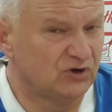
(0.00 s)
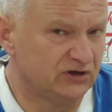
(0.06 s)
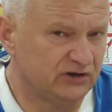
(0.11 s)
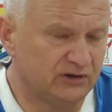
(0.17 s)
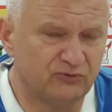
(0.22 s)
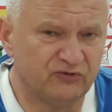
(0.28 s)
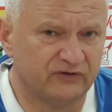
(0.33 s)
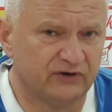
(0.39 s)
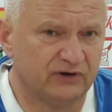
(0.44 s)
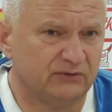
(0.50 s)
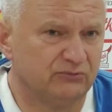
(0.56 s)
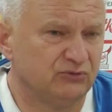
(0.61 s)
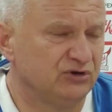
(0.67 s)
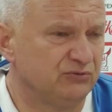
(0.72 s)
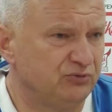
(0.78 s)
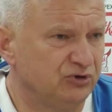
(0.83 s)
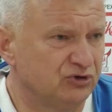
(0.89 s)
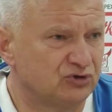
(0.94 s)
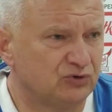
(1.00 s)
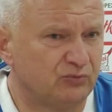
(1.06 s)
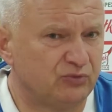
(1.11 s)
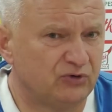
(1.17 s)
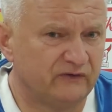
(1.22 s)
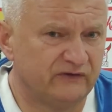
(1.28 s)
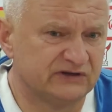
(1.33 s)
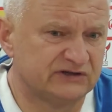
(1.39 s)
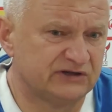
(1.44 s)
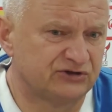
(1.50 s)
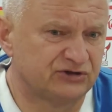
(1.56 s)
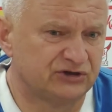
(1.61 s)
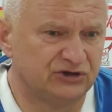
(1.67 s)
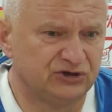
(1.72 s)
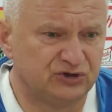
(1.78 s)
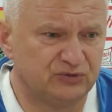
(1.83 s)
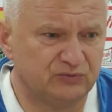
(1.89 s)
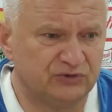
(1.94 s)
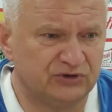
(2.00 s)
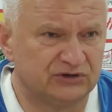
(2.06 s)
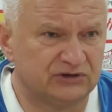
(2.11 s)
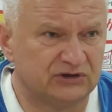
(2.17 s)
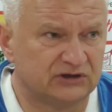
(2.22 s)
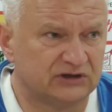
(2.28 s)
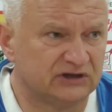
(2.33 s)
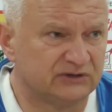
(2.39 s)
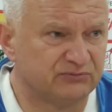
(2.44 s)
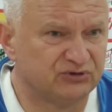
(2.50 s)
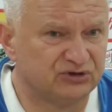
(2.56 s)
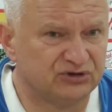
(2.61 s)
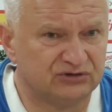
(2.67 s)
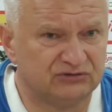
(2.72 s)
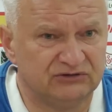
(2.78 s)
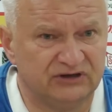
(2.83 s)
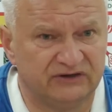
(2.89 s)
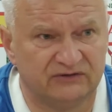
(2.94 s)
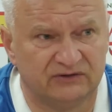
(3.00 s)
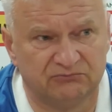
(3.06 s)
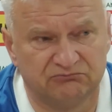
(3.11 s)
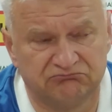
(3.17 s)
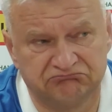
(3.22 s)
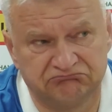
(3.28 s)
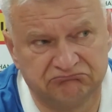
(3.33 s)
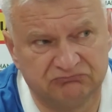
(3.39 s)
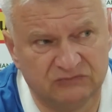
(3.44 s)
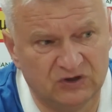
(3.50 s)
Ale ja mówię, my pierwszą połowę zaczęliśmy tak jakby, nie wiem,